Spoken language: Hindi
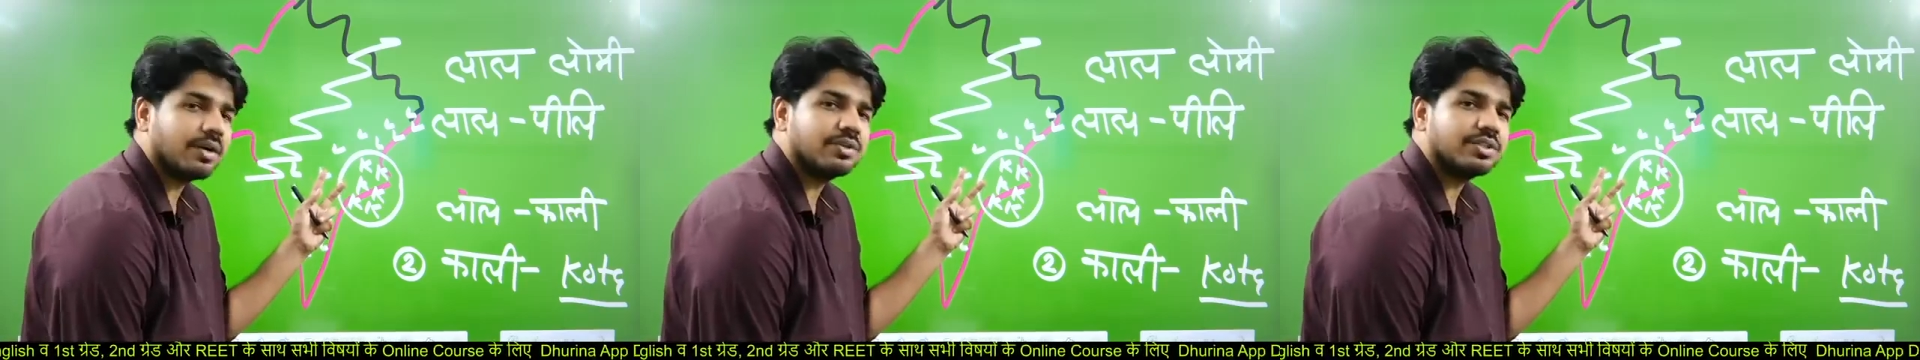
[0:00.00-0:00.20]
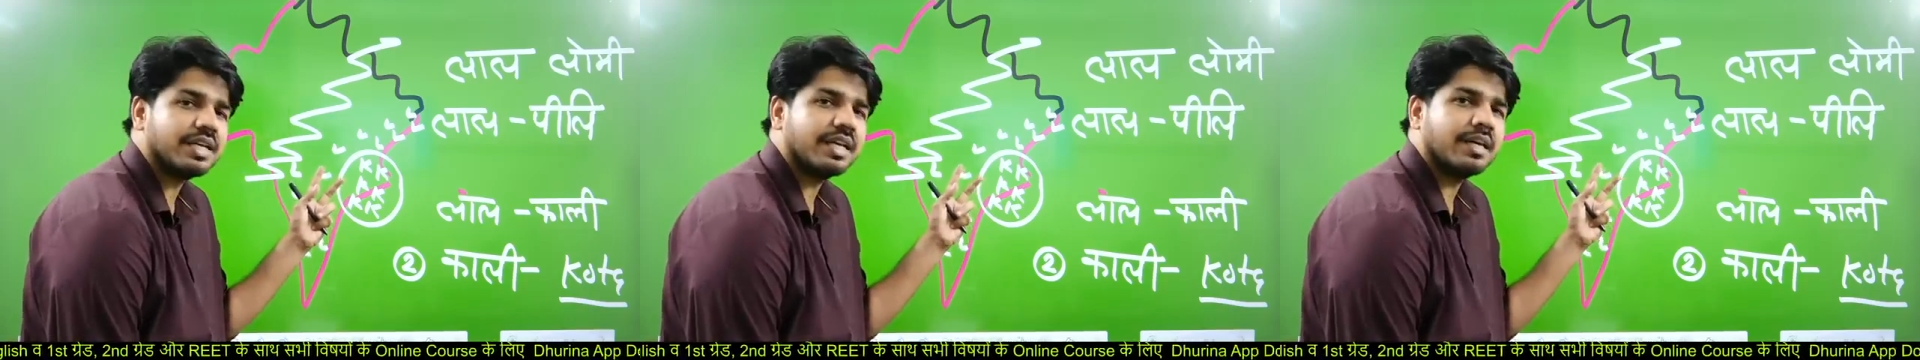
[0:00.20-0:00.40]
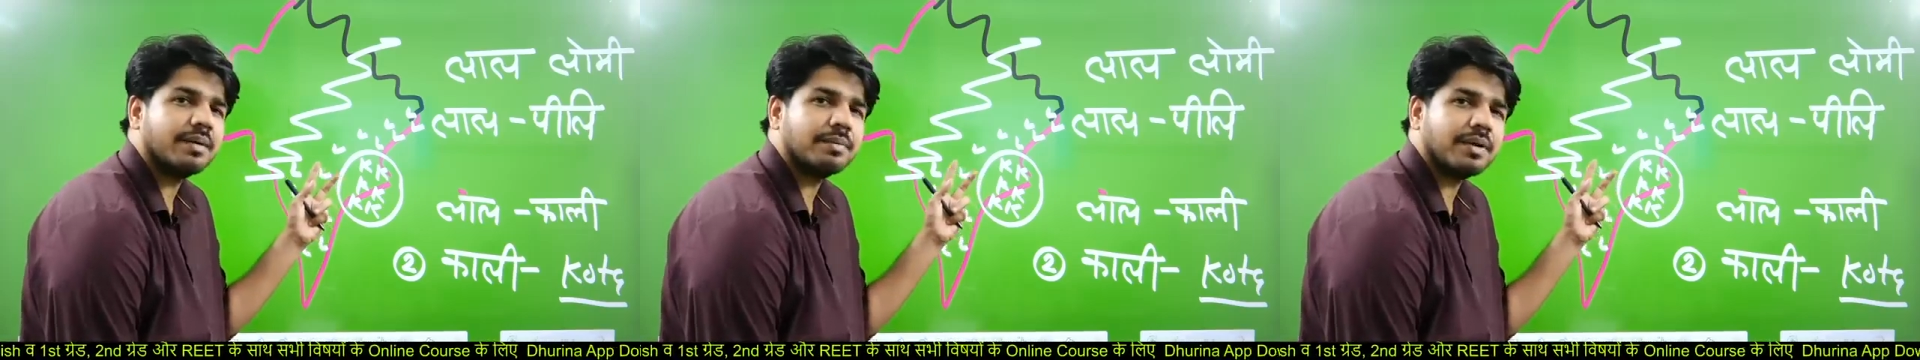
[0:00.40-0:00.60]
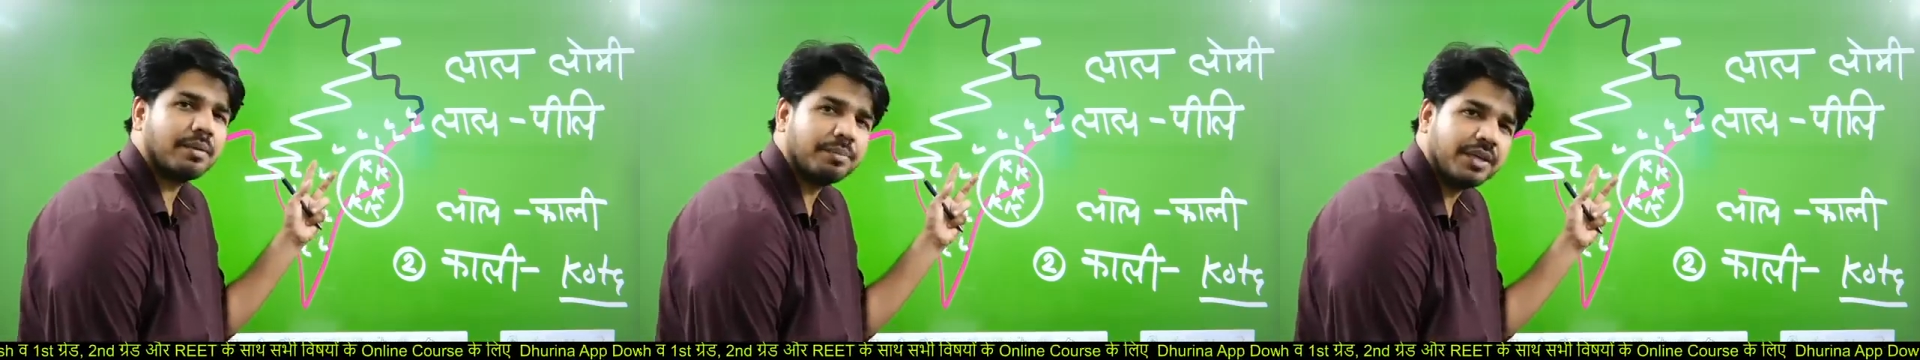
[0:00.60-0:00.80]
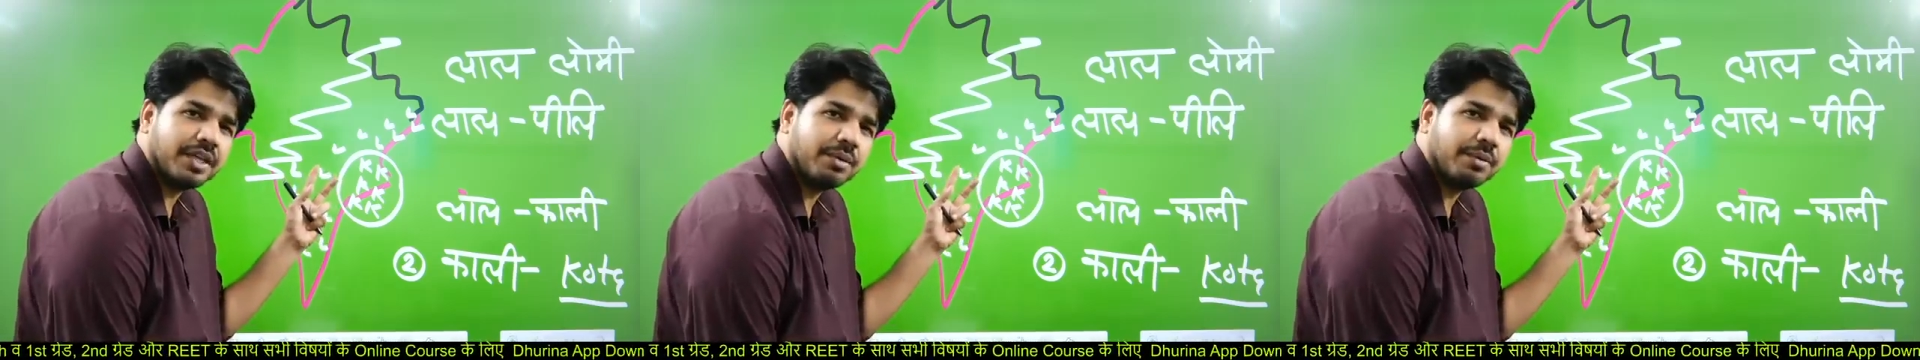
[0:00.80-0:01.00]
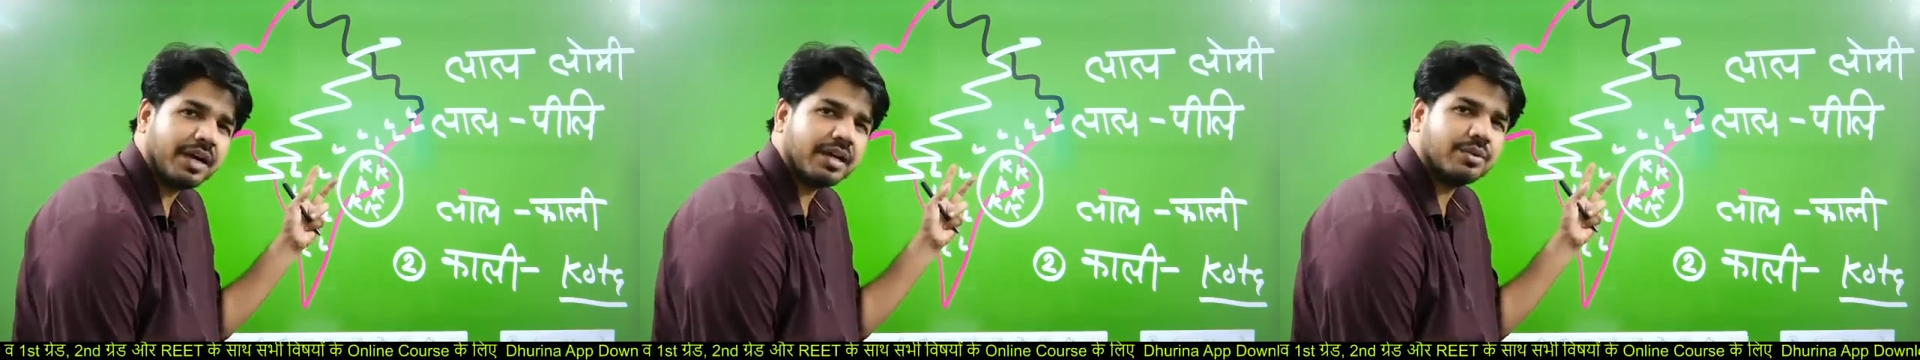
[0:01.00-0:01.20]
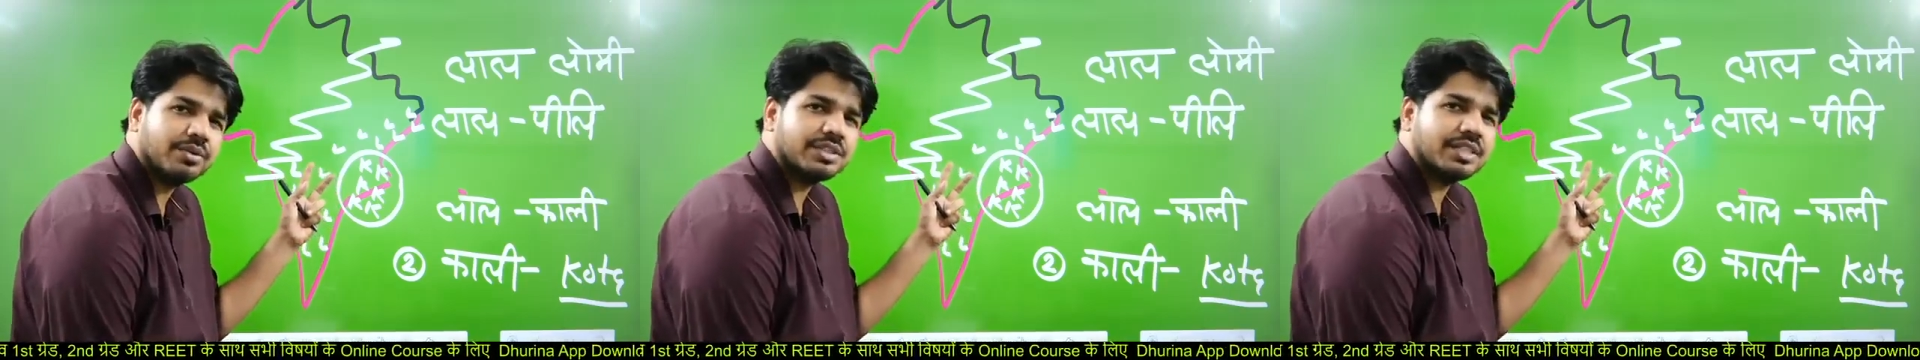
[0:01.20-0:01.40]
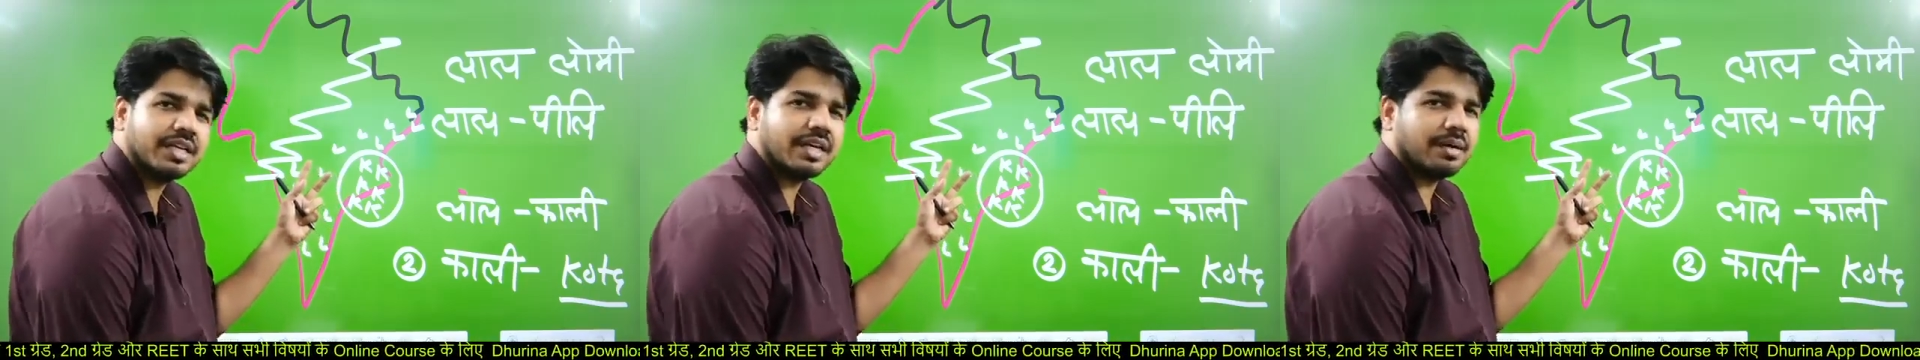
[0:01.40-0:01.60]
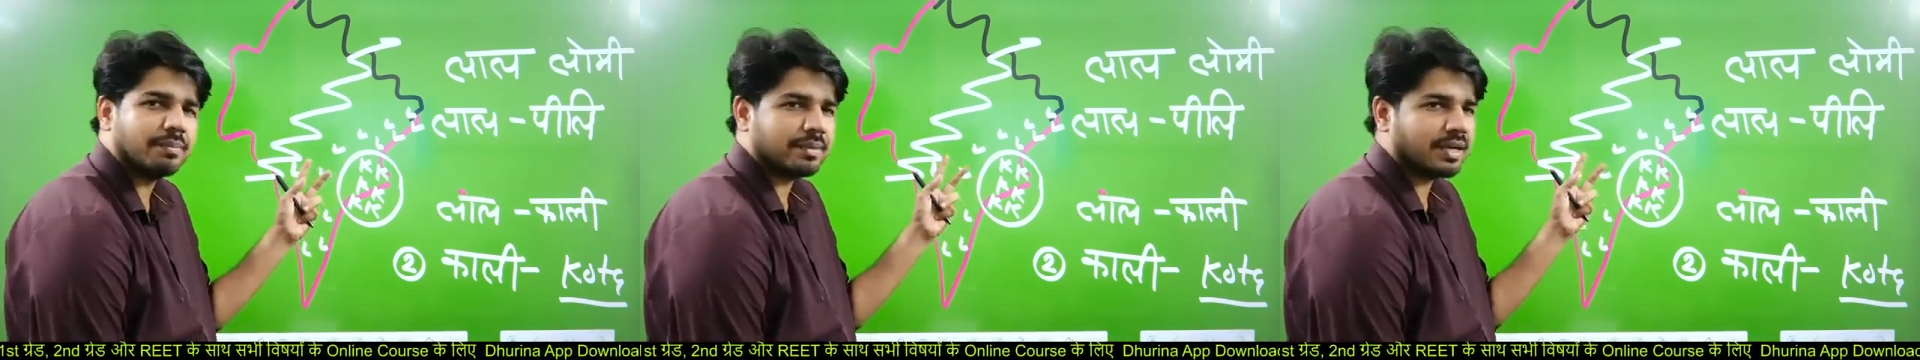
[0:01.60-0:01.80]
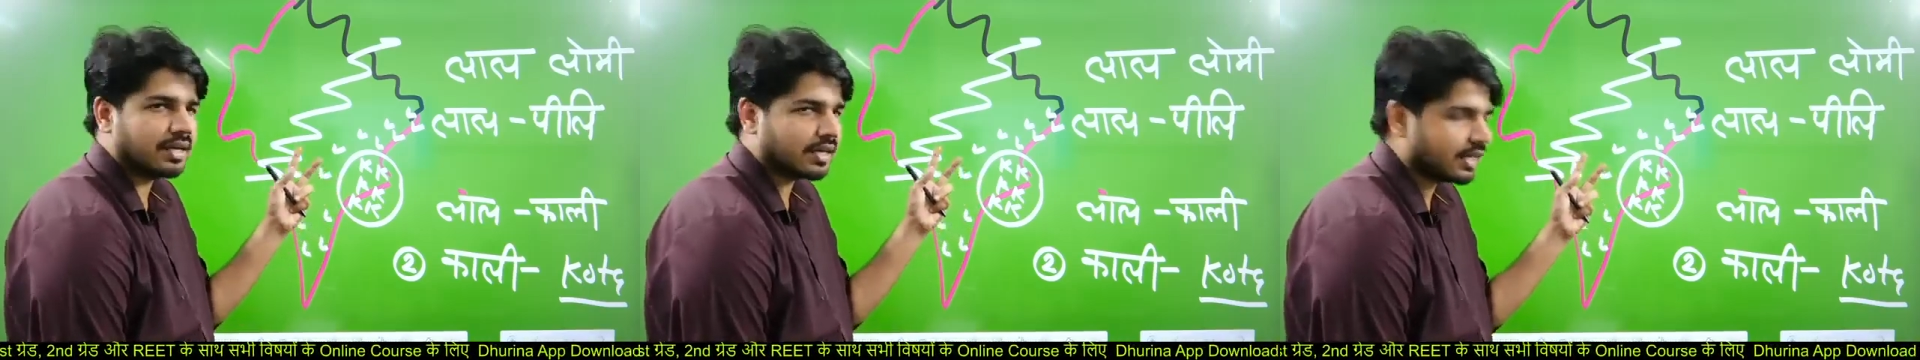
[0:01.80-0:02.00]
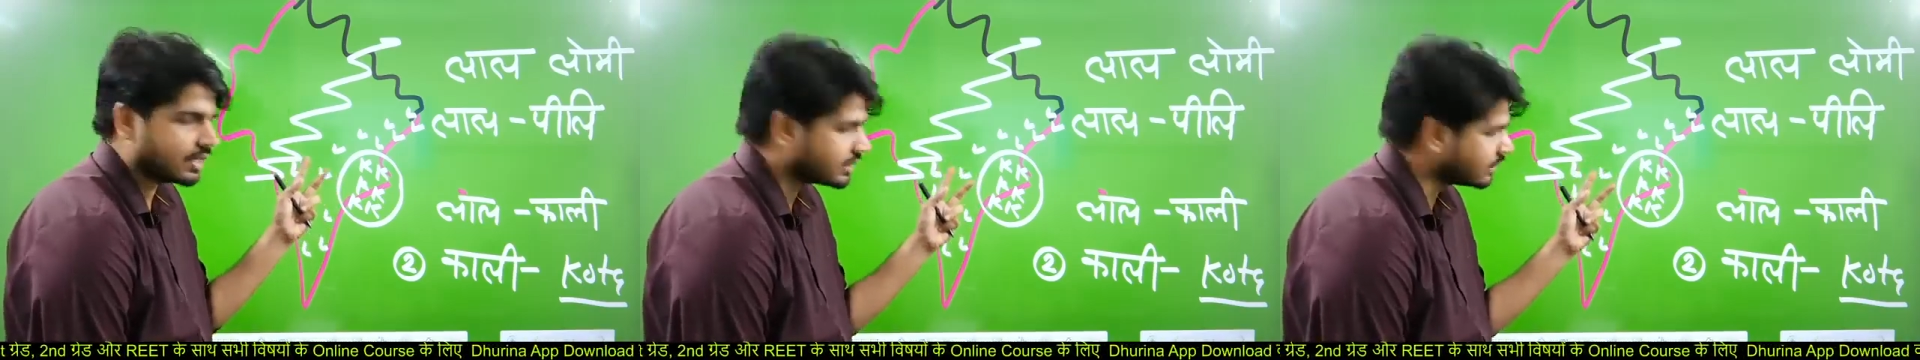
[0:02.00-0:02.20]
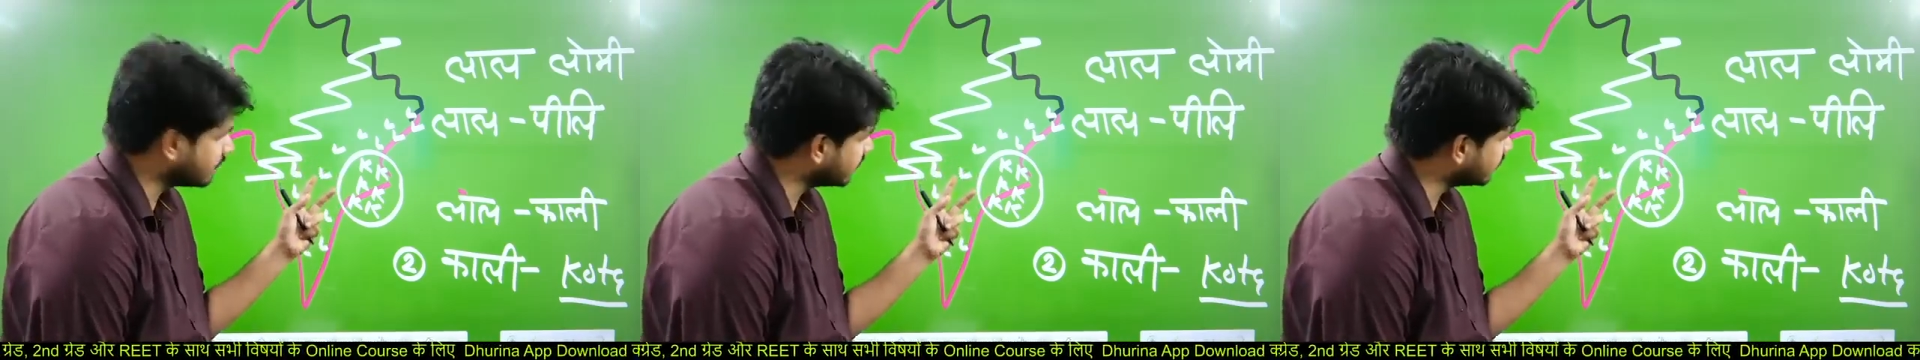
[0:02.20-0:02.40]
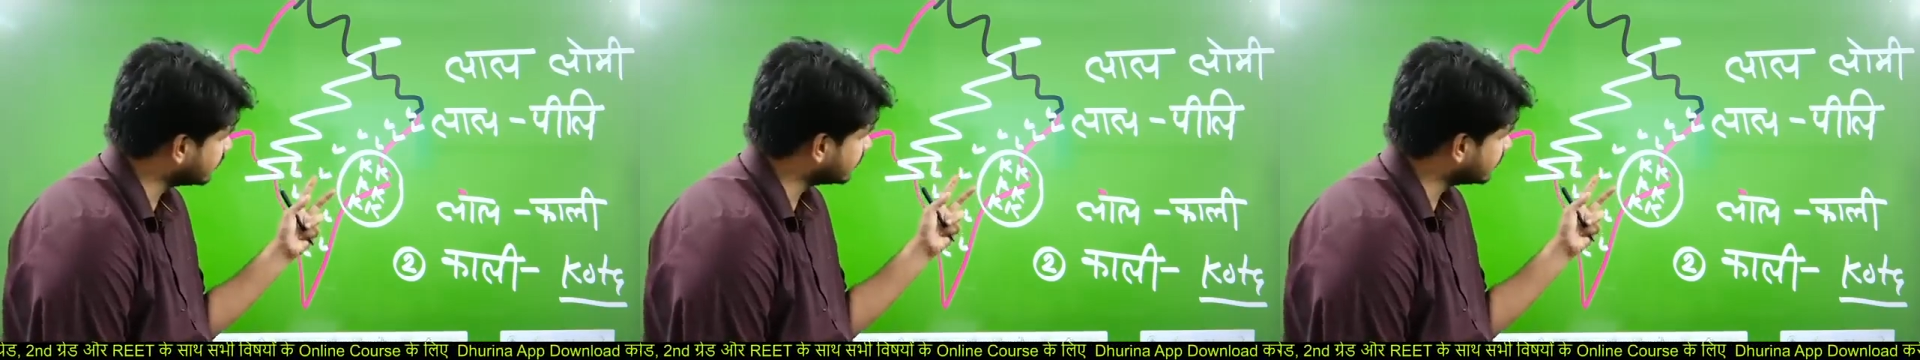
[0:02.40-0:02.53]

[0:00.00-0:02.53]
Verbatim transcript: हो जाएगा आपका भीलवाड़ा हो जाएगा आपका राजसमंद हो